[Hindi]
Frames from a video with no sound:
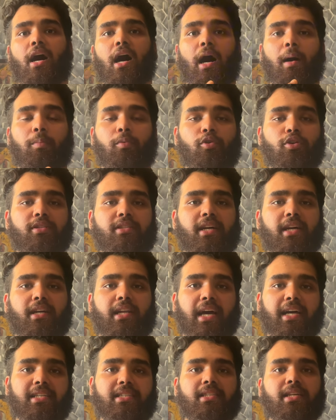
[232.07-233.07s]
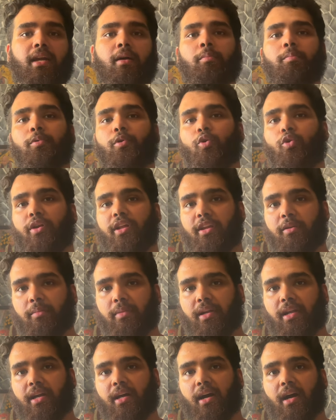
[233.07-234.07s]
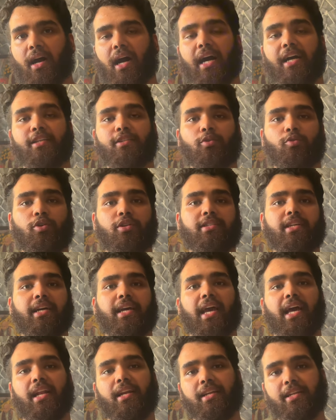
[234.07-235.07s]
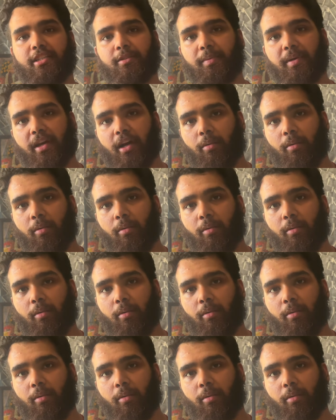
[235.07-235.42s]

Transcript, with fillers: आपको इससे 28 ग्राम प्रोटीन मिलेगा आइसोरिच है कैलोरीज भी